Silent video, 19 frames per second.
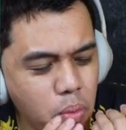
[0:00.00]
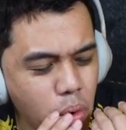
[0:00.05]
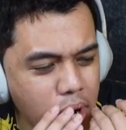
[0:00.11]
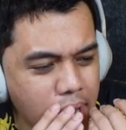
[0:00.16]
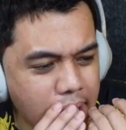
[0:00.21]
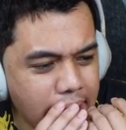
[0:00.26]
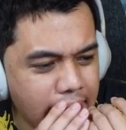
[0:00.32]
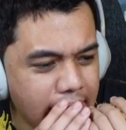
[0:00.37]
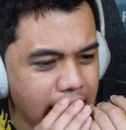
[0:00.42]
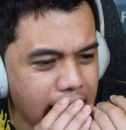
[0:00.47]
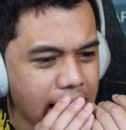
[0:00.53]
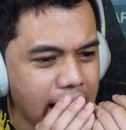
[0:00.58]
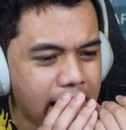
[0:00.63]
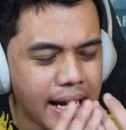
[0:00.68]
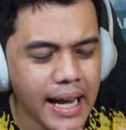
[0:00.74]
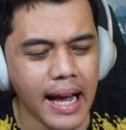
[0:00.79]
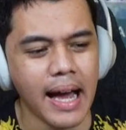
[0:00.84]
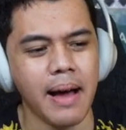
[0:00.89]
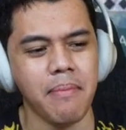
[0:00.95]

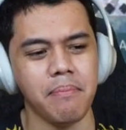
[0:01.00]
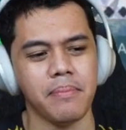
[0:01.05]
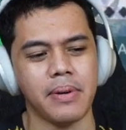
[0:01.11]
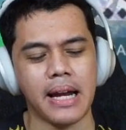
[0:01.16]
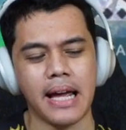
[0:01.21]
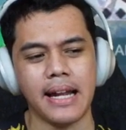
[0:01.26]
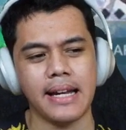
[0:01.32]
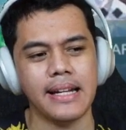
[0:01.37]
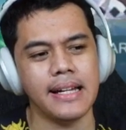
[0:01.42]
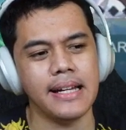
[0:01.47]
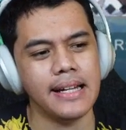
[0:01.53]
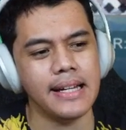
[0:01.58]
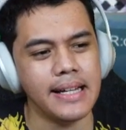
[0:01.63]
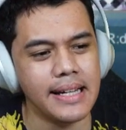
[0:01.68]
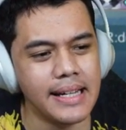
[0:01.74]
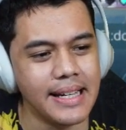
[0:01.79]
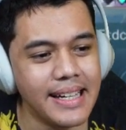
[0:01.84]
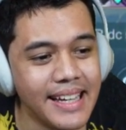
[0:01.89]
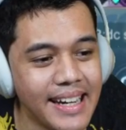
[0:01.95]
welcome
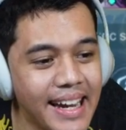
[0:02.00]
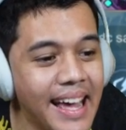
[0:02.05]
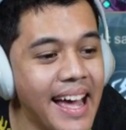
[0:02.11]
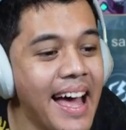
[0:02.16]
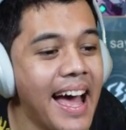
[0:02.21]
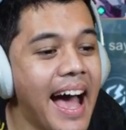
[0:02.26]
brother